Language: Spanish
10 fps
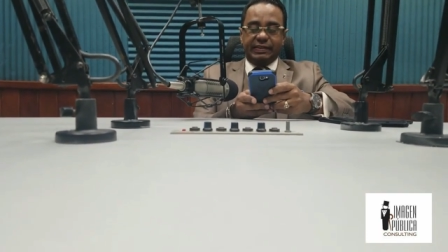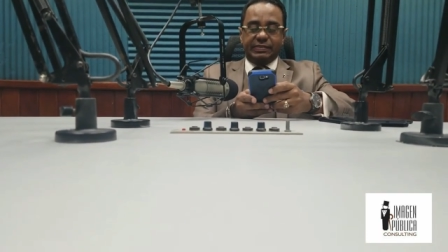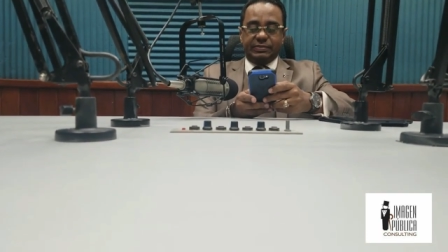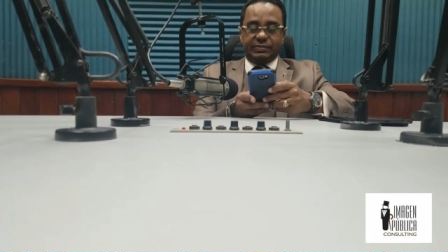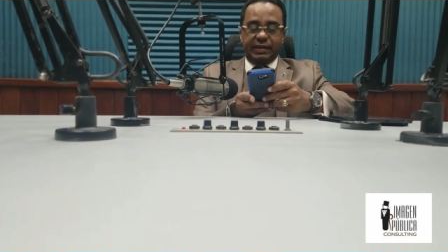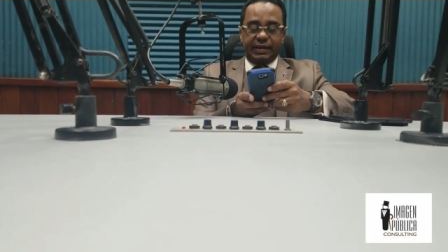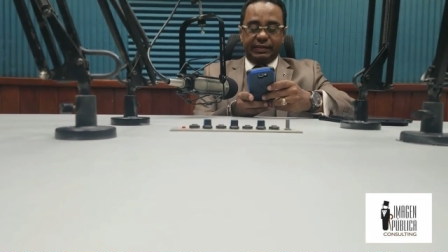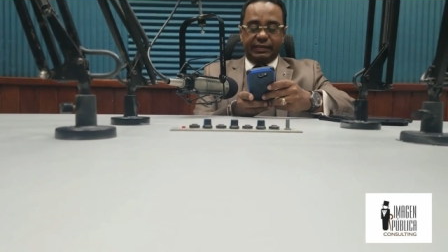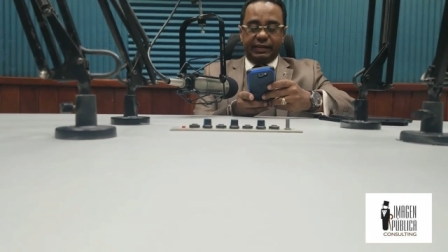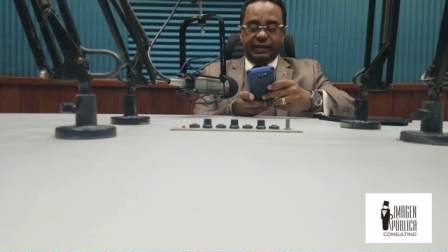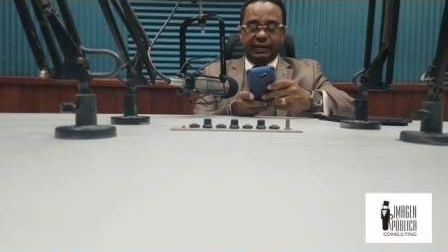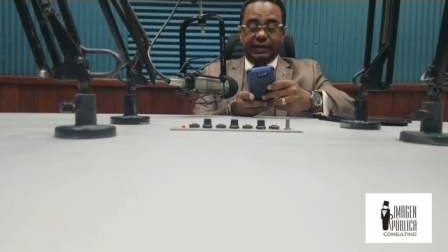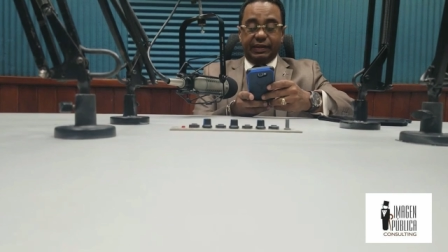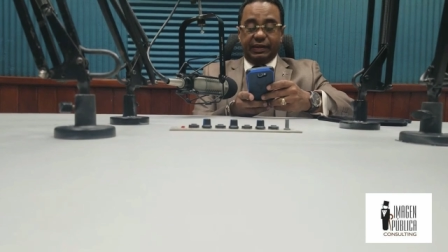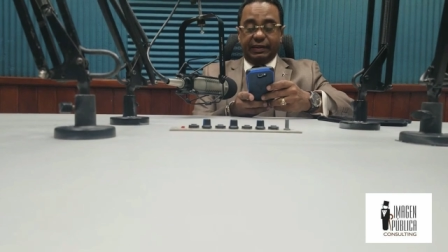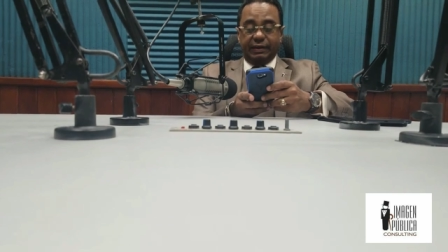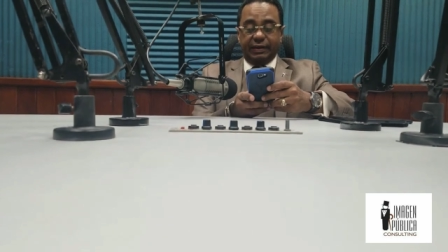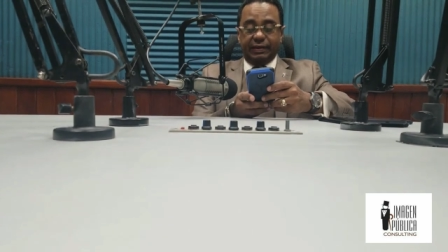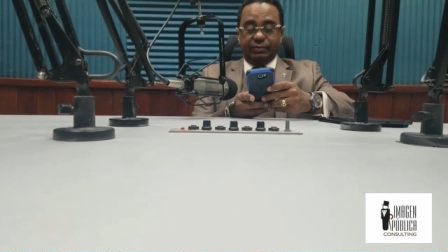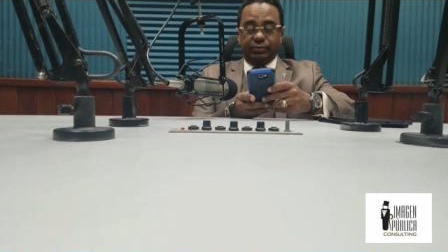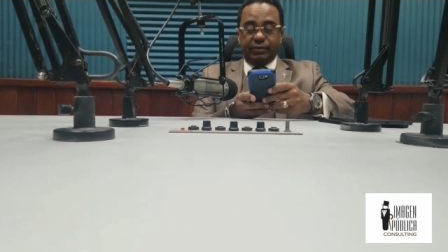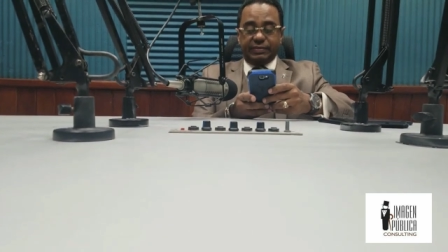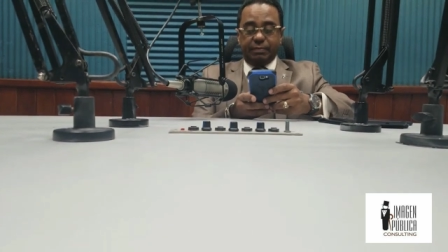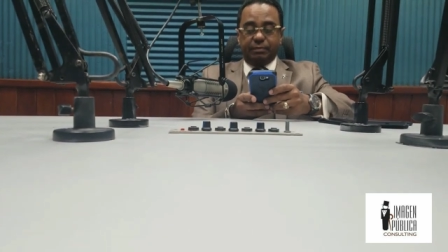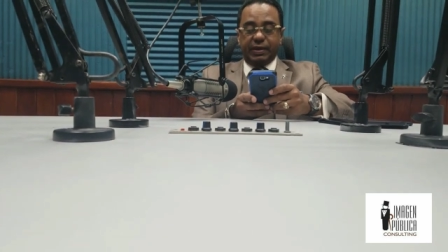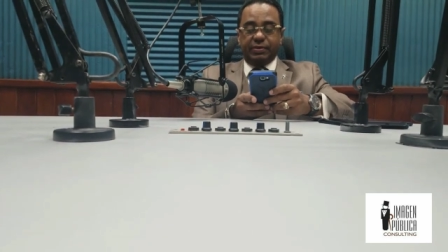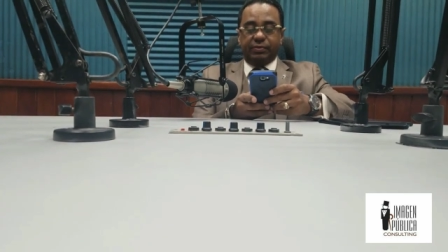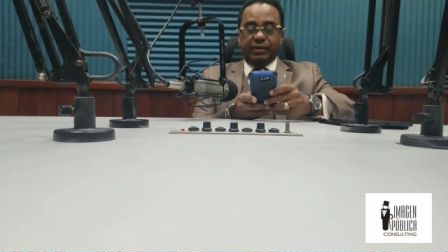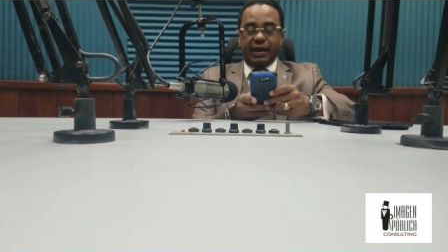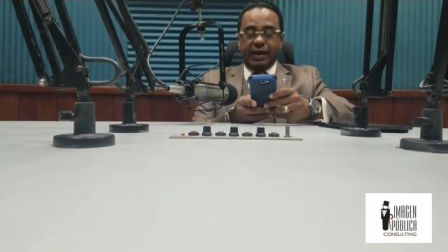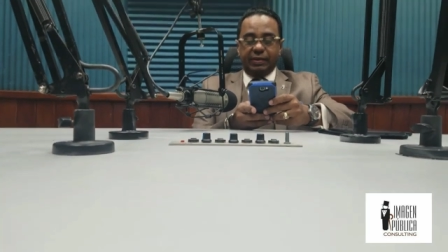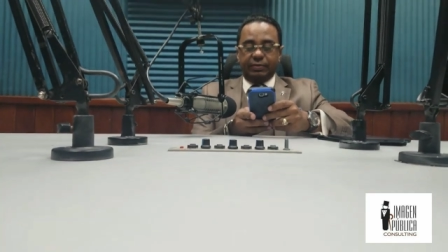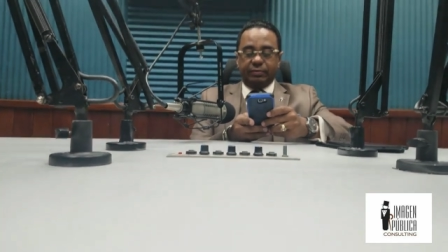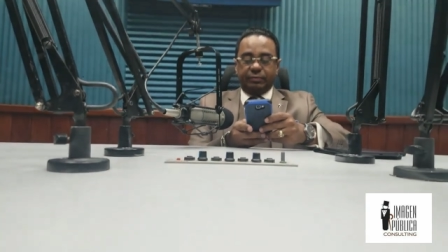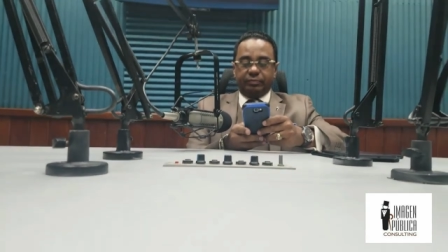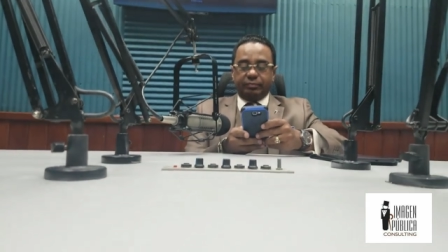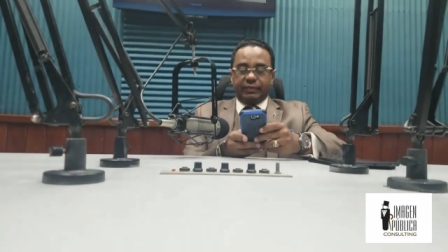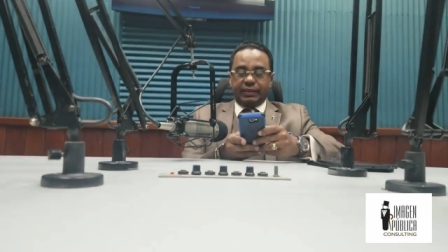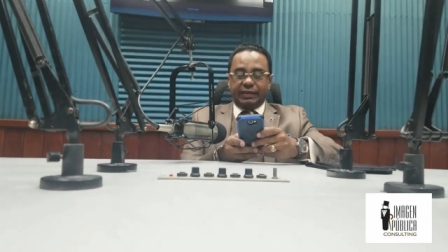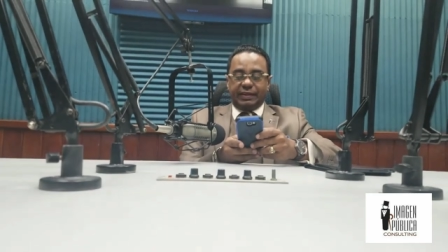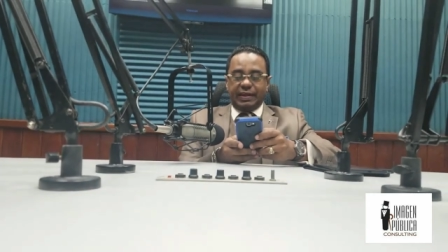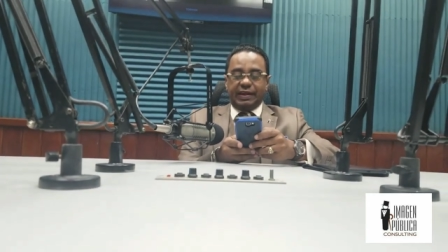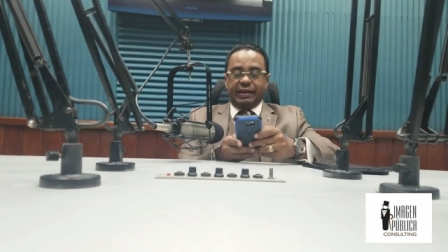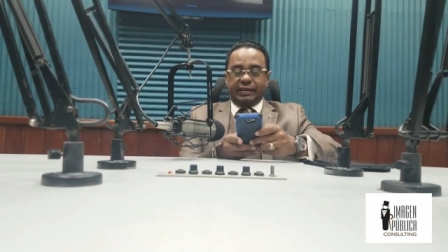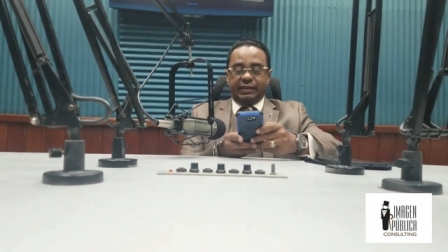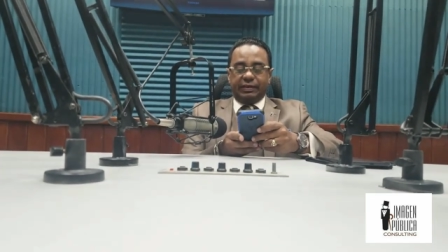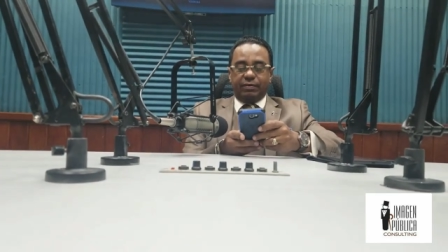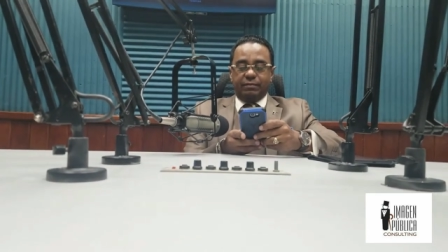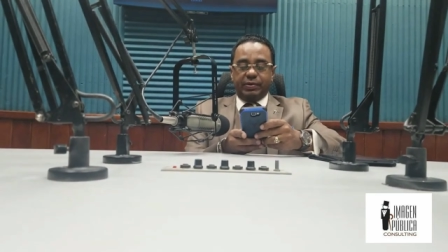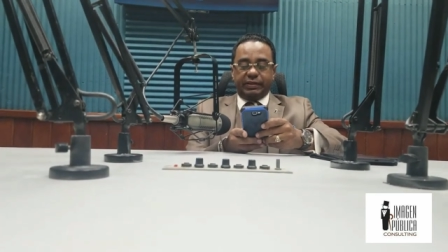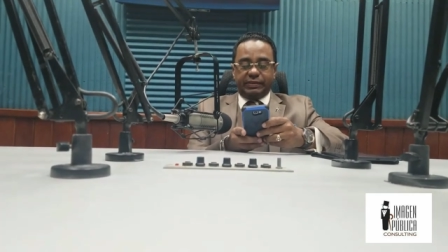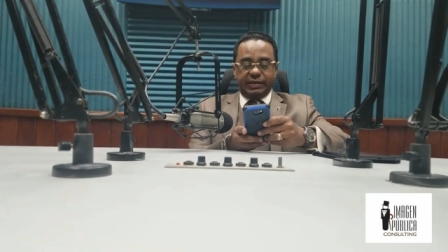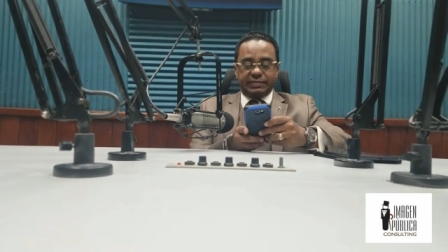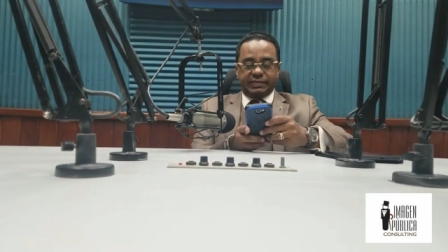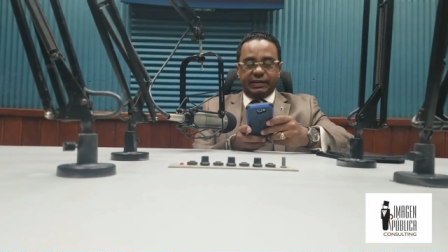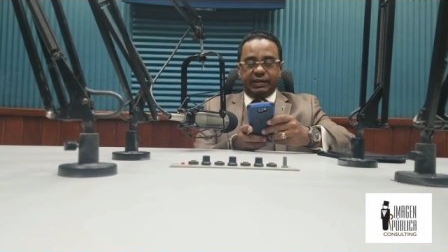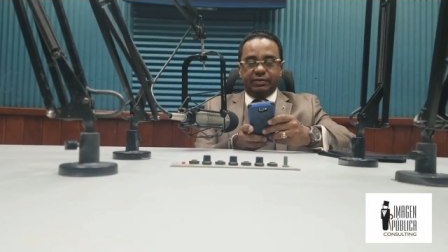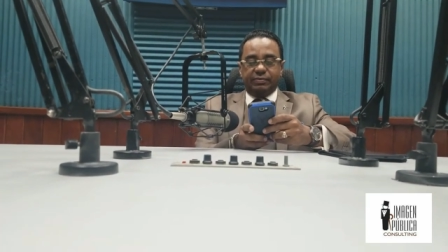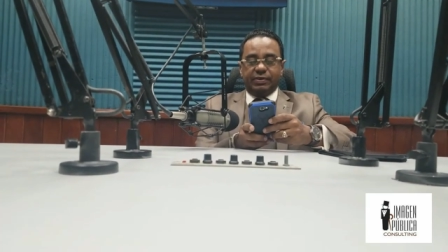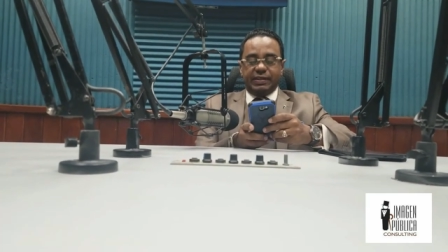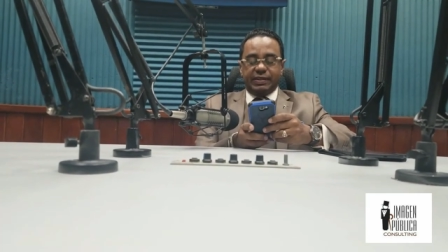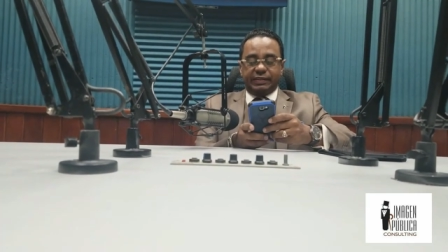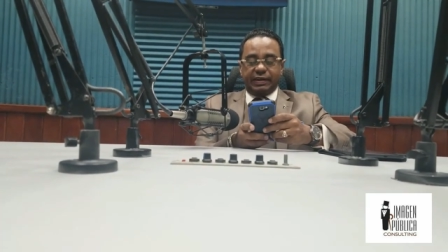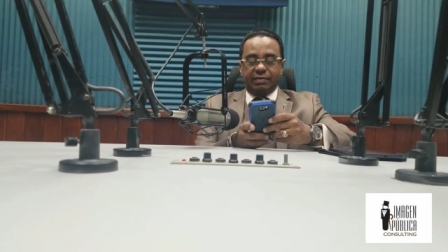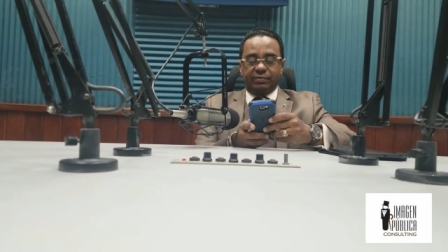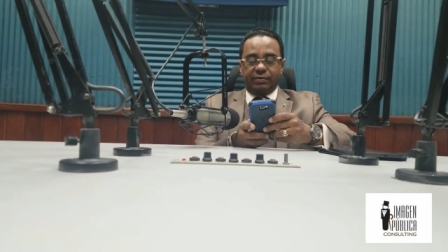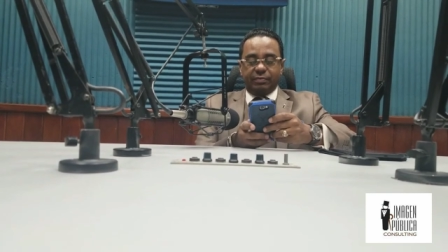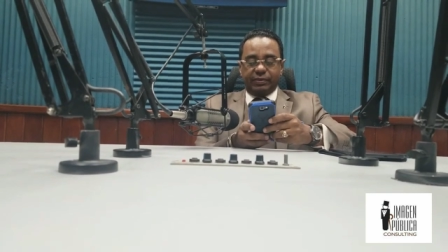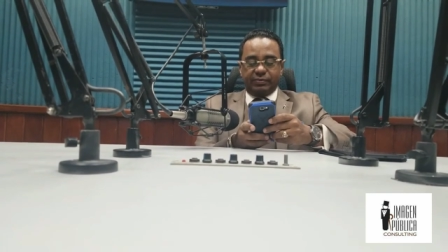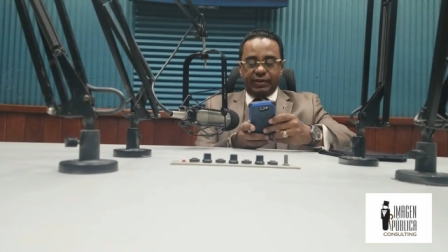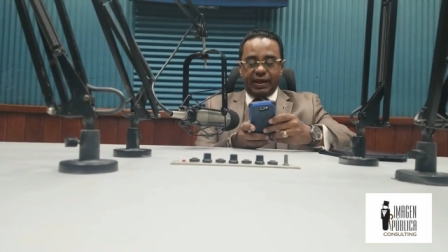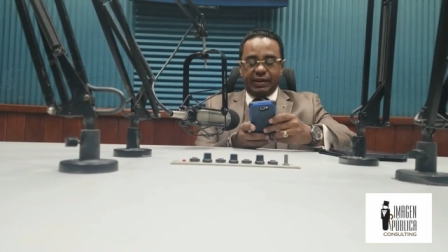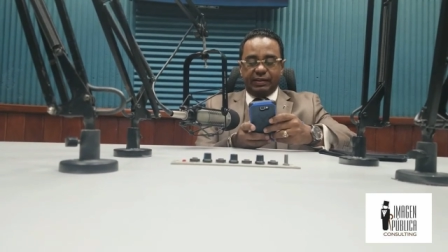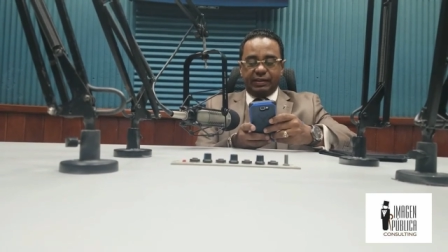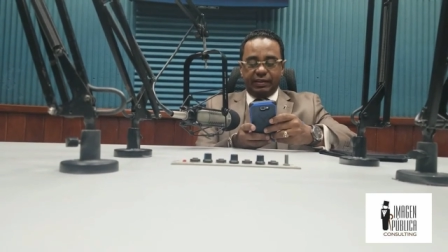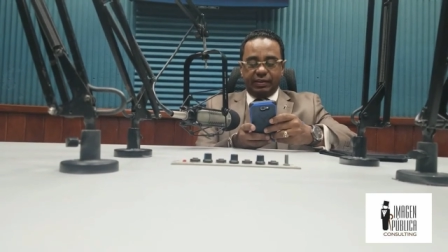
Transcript: si usted eh, en su desempeño diario quiere convertirse en un líder transformacional,